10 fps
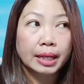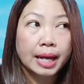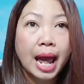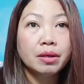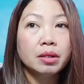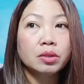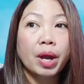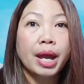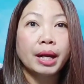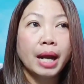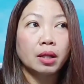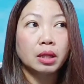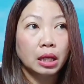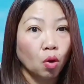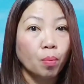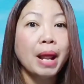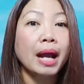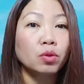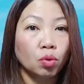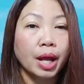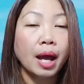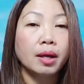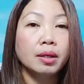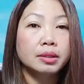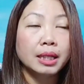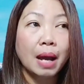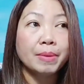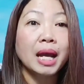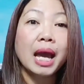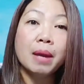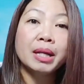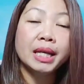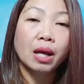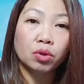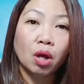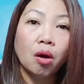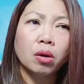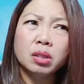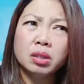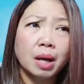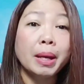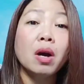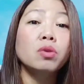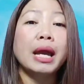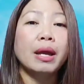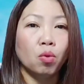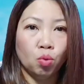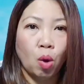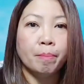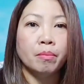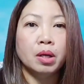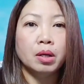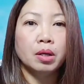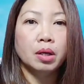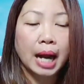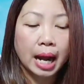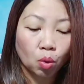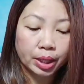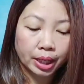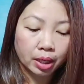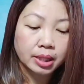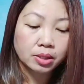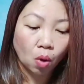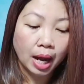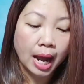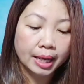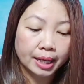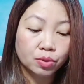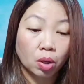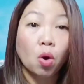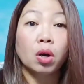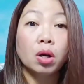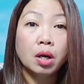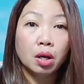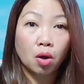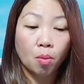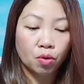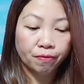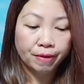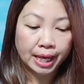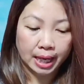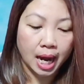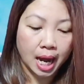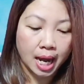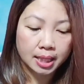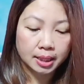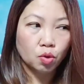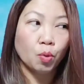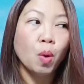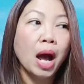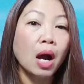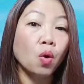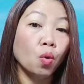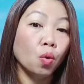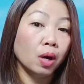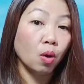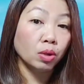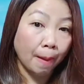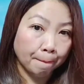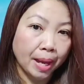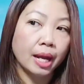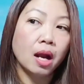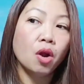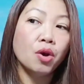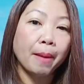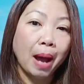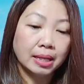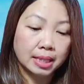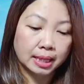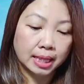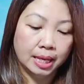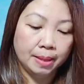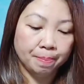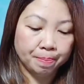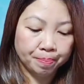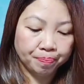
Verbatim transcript: ติดแดงคือตัวเองเนี่ยติดลบแดงตรงเนี้ยจะทำยังไงให้มันเขียวตลอด คือยังไม่เข้าใจองค์รวมนะ ตรงนี้ก็จะสอนให้ในส่วนของข้อมูลฟรีนะคะ สมมุติว่าเราเราทำเพจแล้วเราอยากผ่านสตรีม